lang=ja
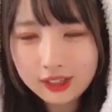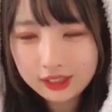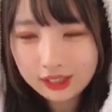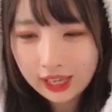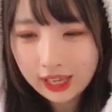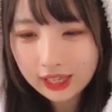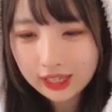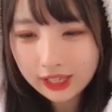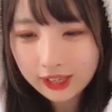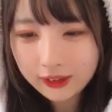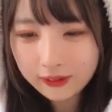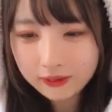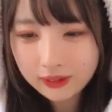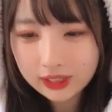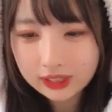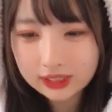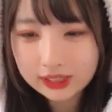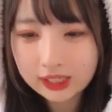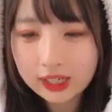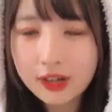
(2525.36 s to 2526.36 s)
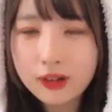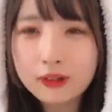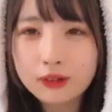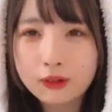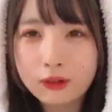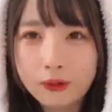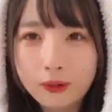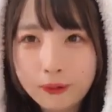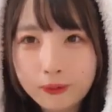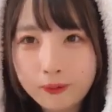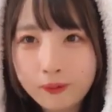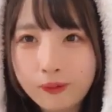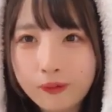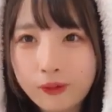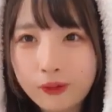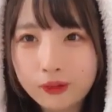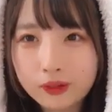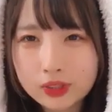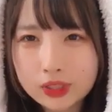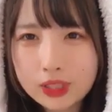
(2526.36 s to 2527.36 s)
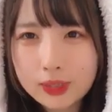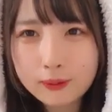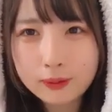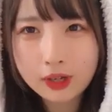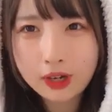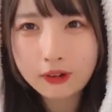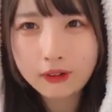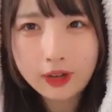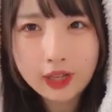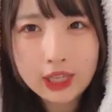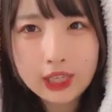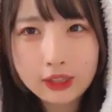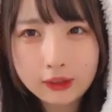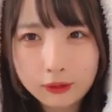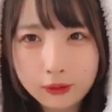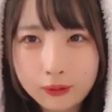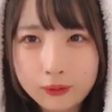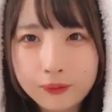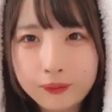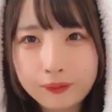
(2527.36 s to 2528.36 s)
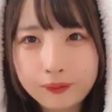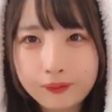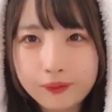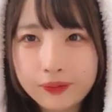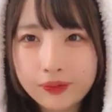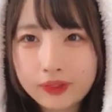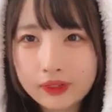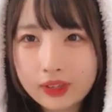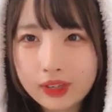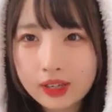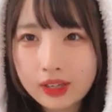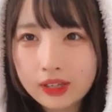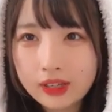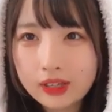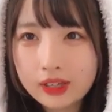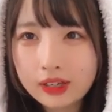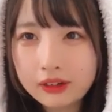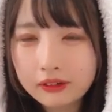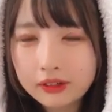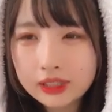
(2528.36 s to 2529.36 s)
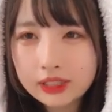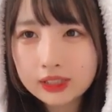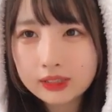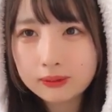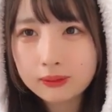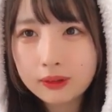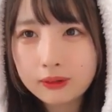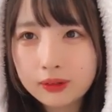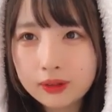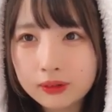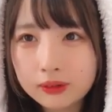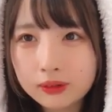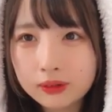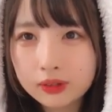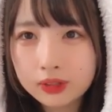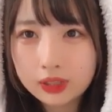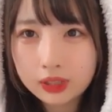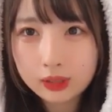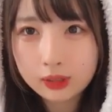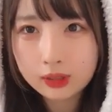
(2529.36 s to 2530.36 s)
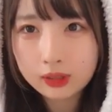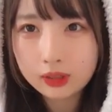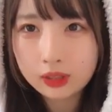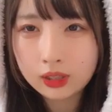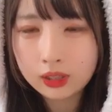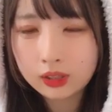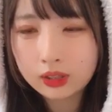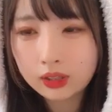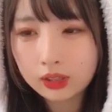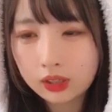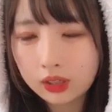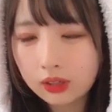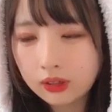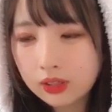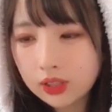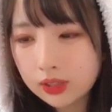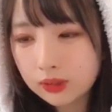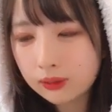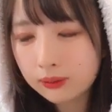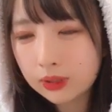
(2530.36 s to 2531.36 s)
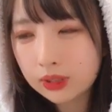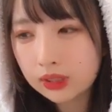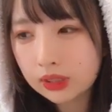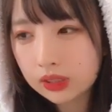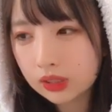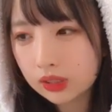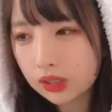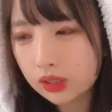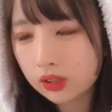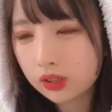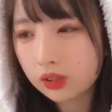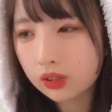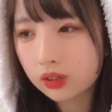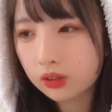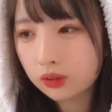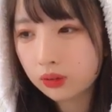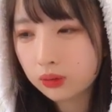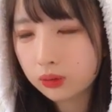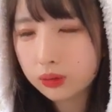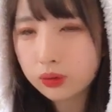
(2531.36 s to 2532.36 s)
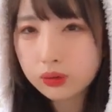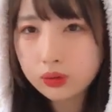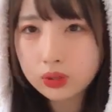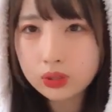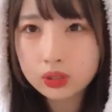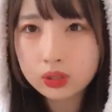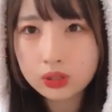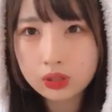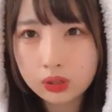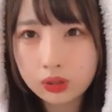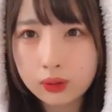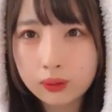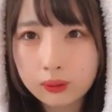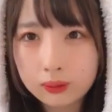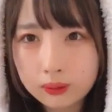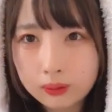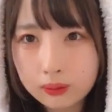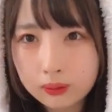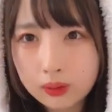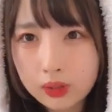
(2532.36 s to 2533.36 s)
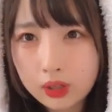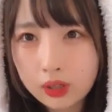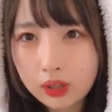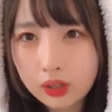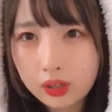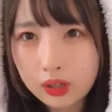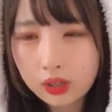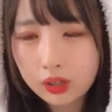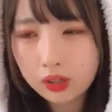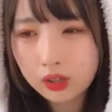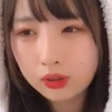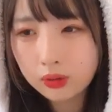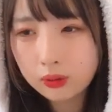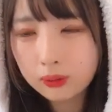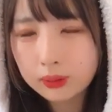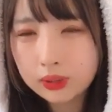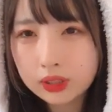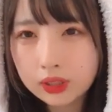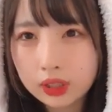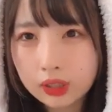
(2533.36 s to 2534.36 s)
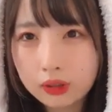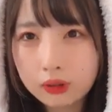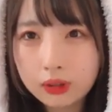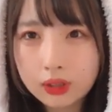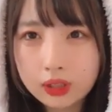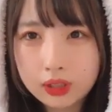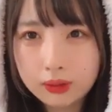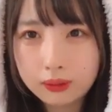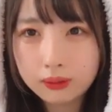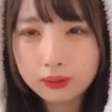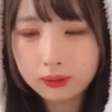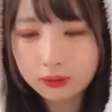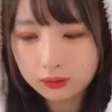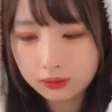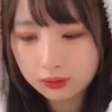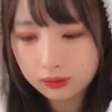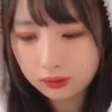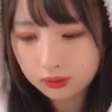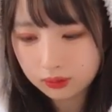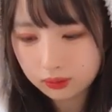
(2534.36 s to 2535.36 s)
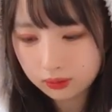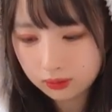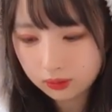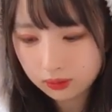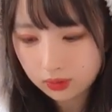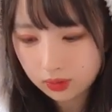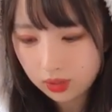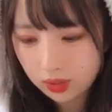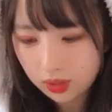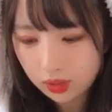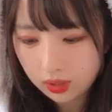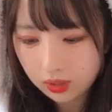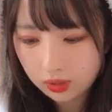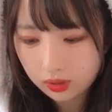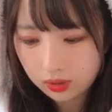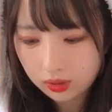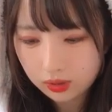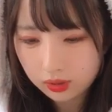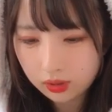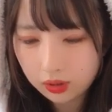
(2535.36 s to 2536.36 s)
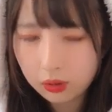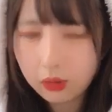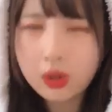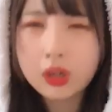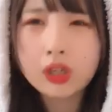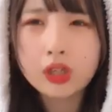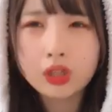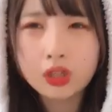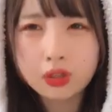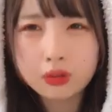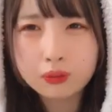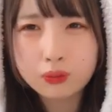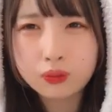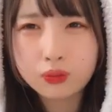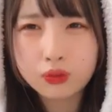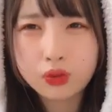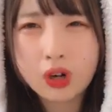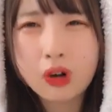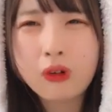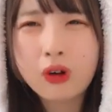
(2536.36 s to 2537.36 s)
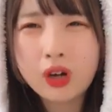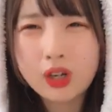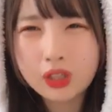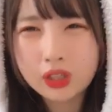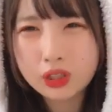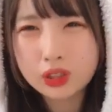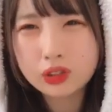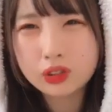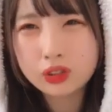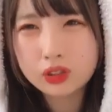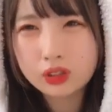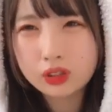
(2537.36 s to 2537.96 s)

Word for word: ナイアンは違うのうん全部可愛いの変わっちまうは本当にえだってち河島めっちゃさ細いしさ顔めっちゃ可愛いうん可愛いうん可愛い